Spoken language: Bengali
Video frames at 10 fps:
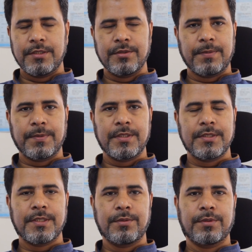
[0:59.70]
সেই জন্য আপনাদের
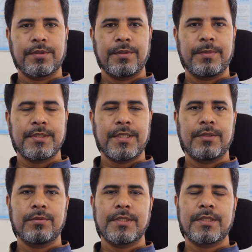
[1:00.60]
যেটা করতে হবে যে
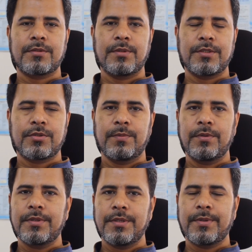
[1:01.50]
এ টু জেড আসলে
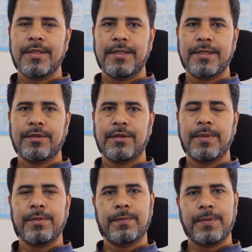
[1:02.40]
সবগুলো টিউটোরিয়াল দেখতে
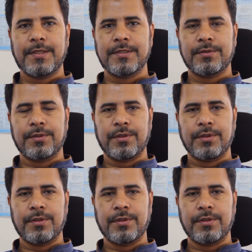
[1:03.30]
হবে এবং প্র্যাকটিস